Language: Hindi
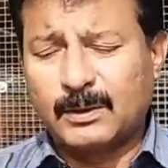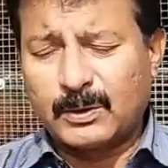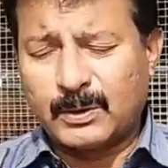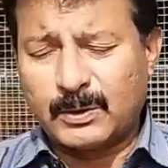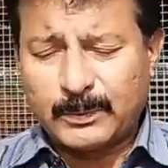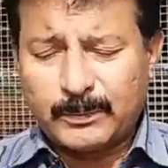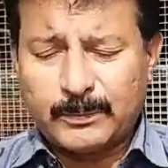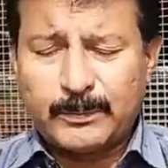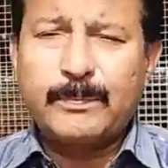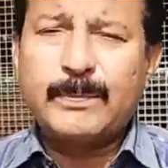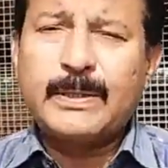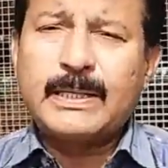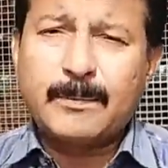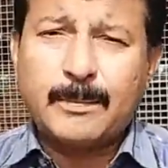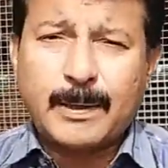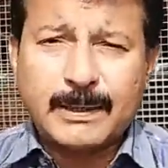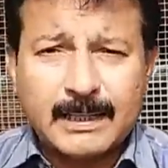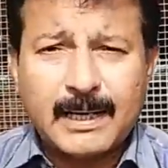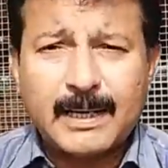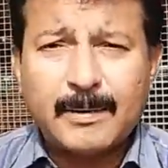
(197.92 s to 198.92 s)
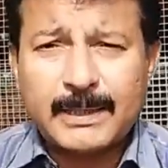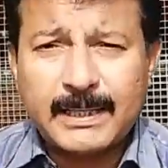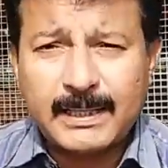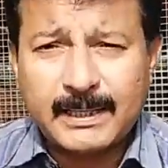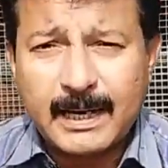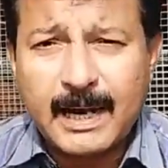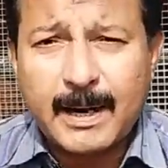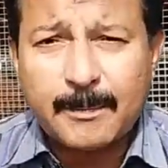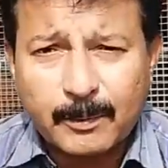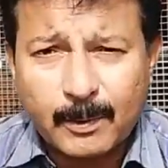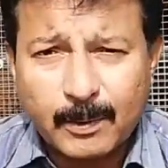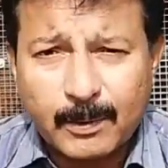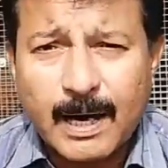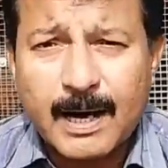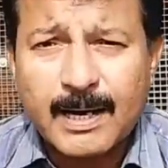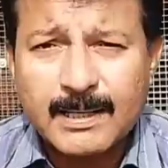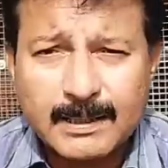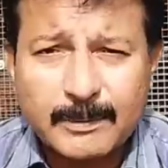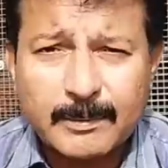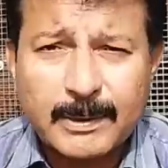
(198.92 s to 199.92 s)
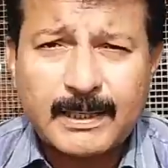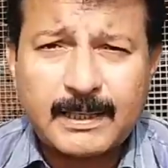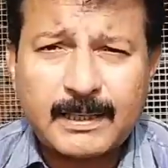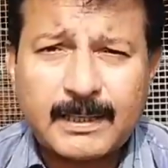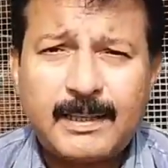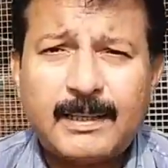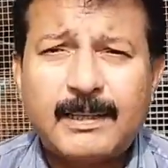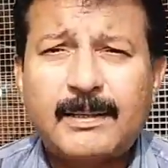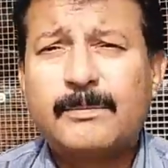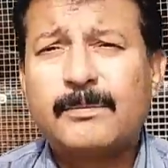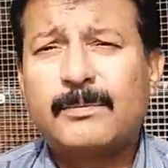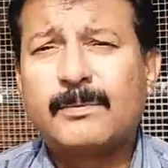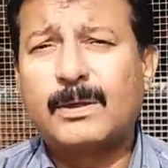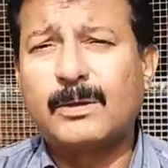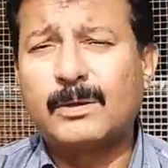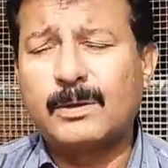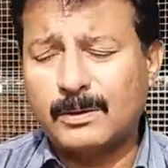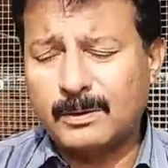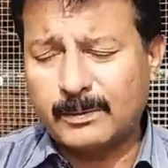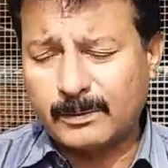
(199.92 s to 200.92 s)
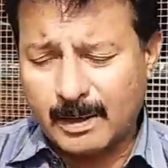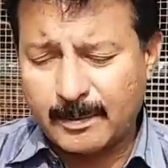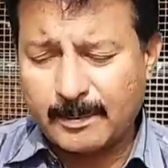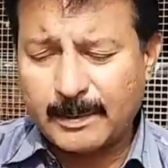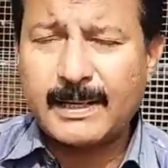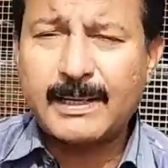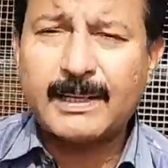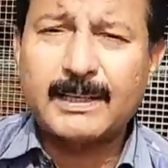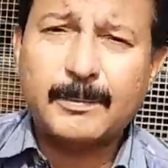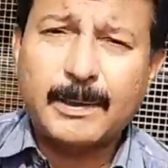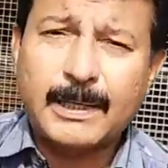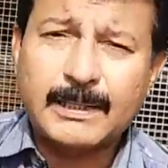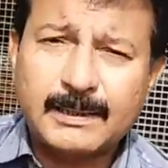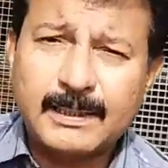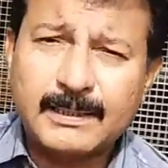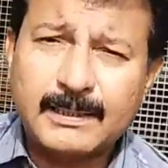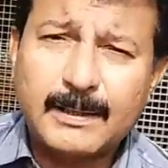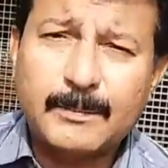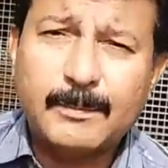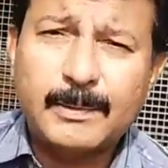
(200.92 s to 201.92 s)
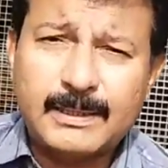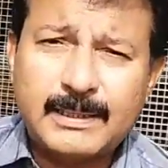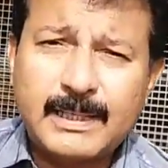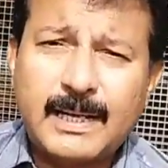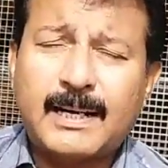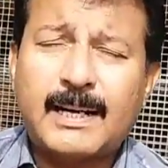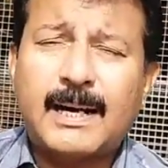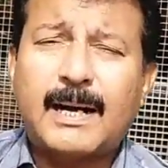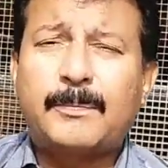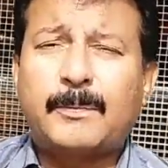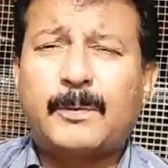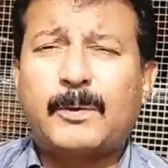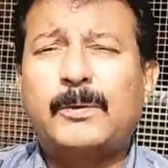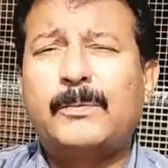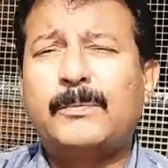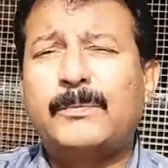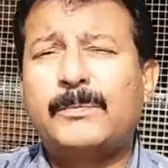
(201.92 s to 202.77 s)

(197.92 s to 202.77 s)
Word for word: तो ये बताया मैंने कि आपको कहाँ से मिलेगा तो घबराने की बात नहीं है मिल जाएगा आपको